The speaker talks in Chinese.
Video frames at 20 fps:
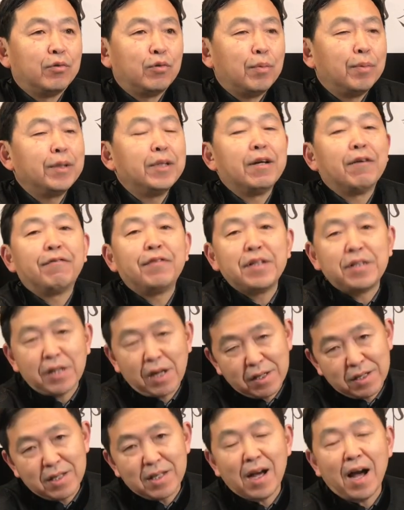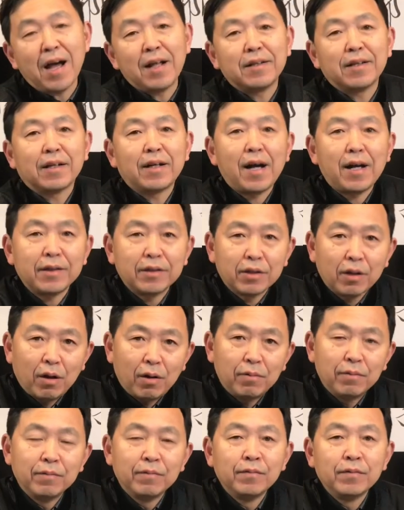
我们也非常遗憾的看到，